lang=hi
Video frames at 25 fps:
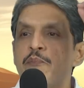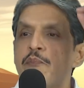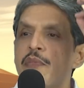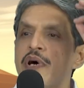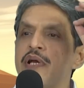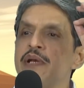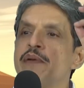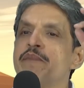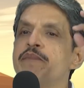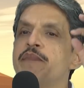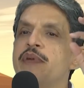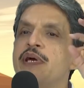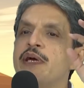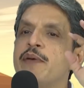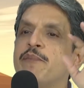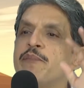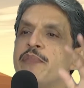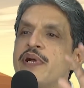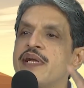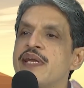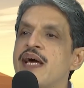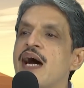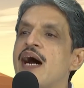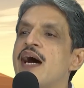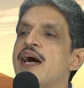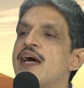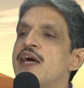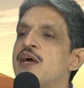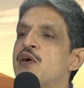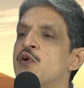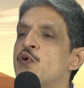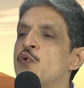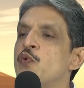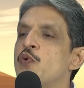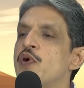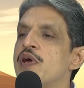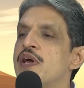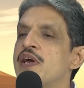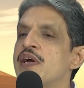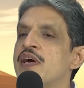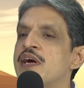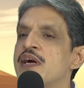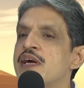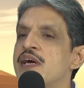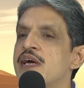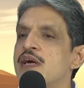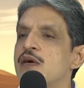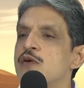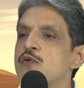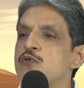मन में बिठाए हुए
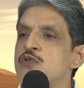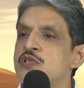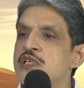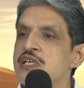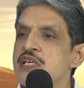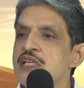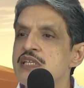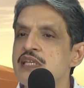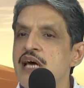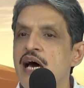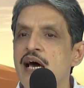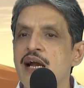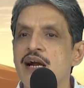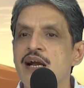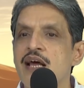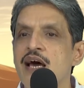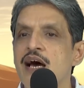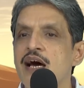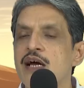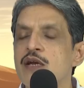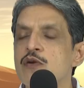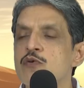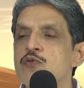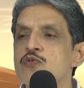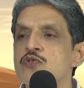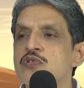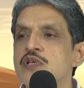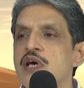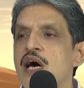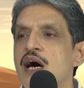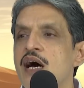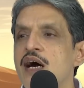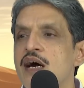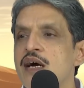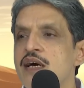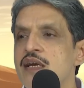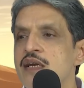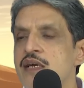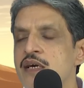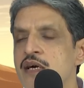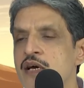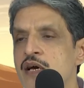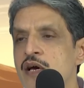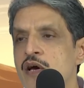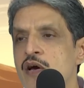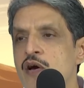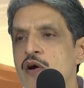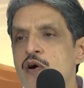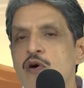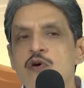है उसी धारणा अनुसार
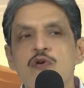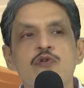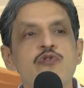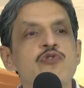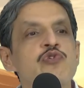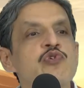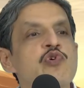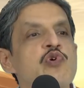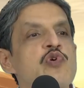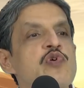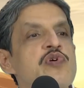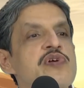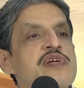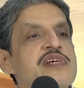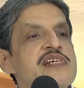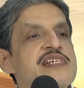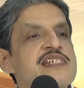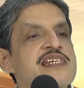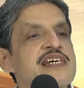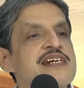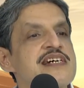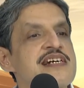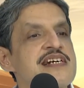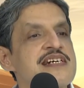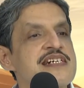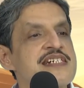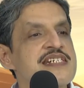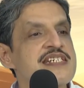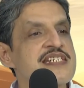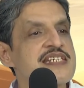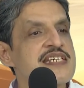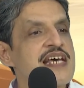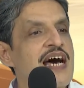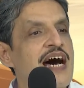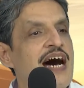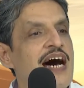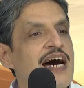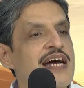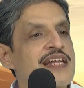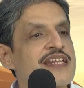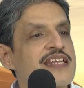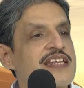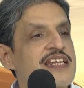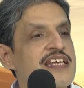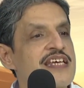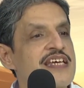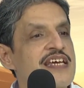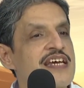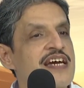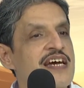उसको रिजल्ट्स
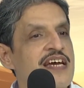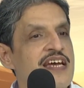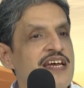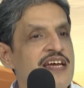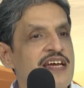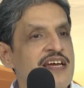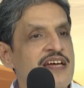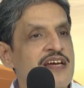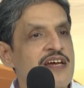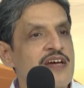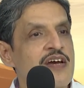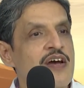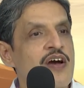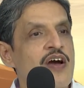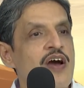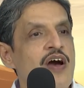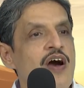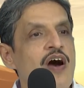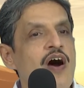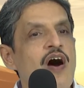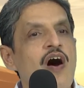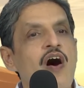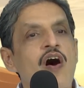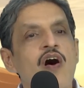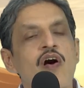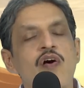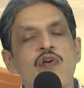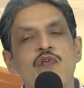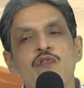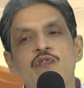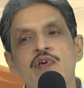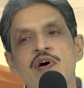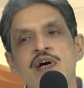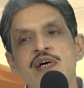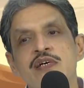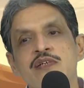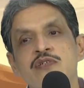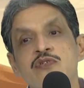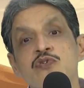आती हैं और वह